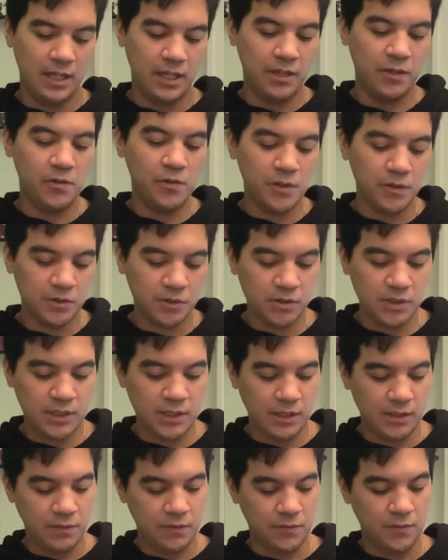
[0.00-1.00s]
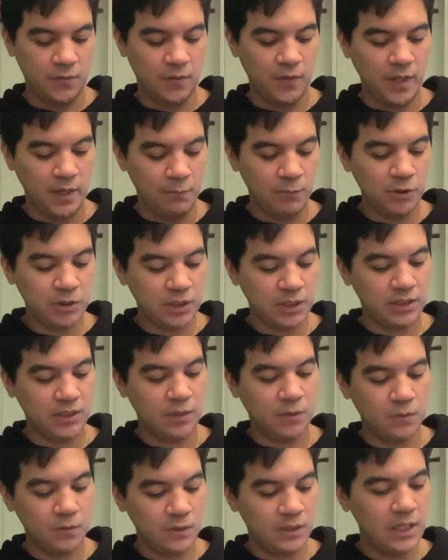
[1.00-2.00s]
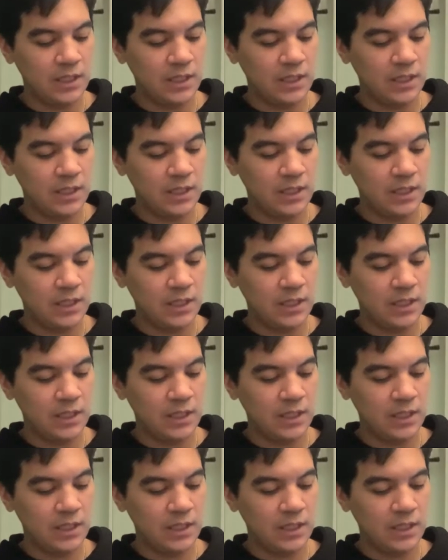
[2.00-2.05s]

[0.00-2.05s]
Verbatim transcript: いろいろついてくるのでもしかしたらこの